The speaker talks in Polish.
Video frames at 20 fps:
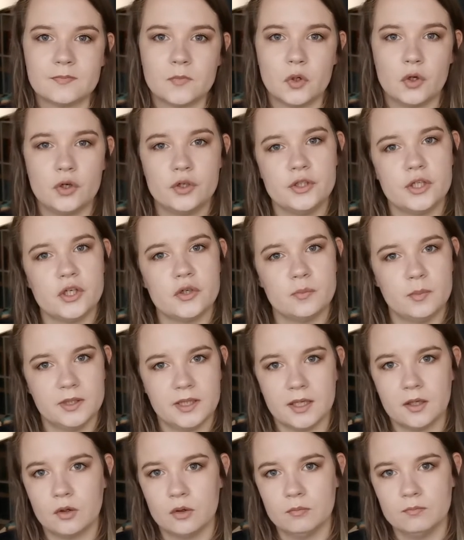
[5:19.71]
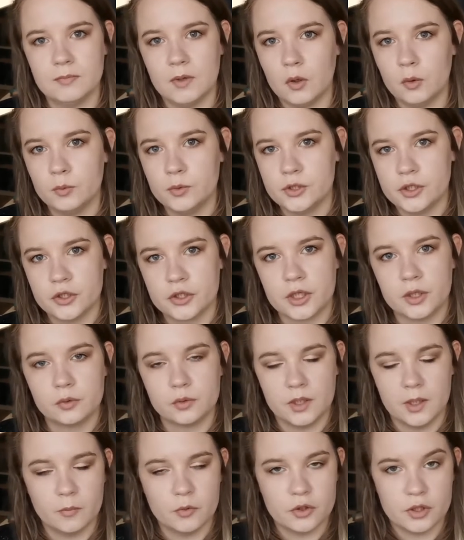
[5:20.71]
chociażby taką małą ścieżkę,
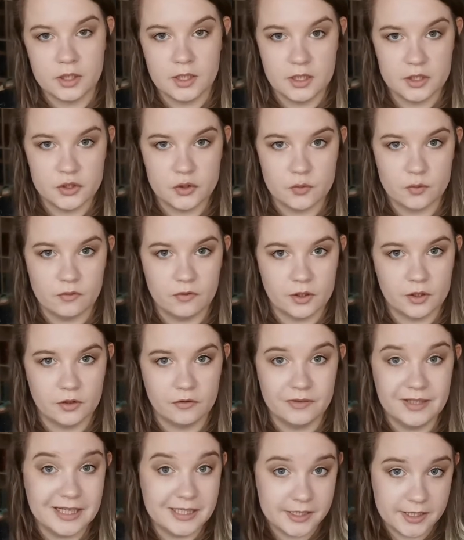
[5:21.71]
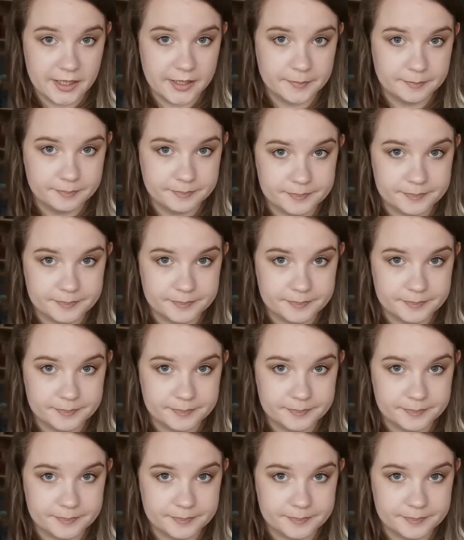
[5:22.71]
która może dać człowiekowi nadzieję.